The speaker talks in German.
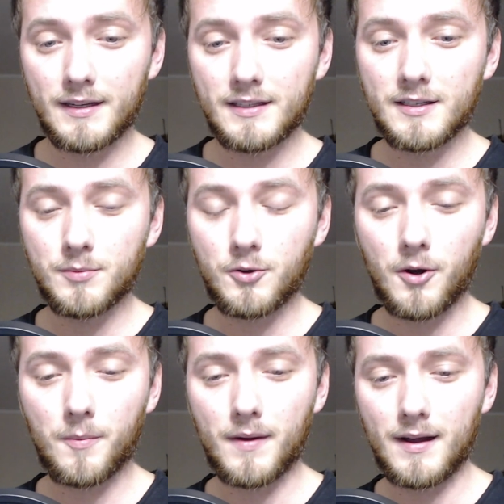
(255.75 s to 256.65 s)
den ich hier
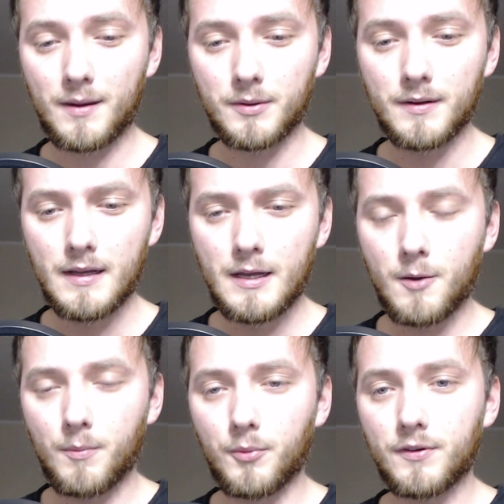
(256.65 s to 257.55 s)
bekommen habe,
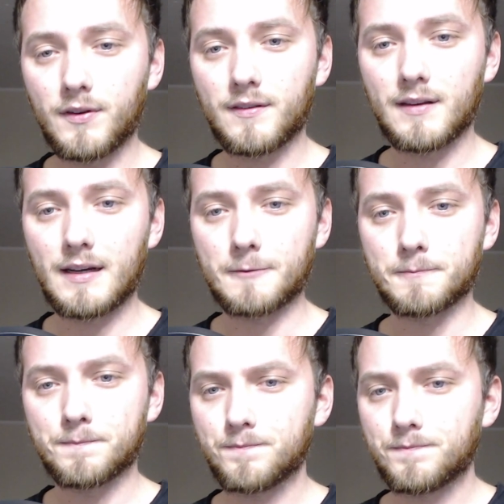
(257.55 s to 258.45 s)
muss ich sagen,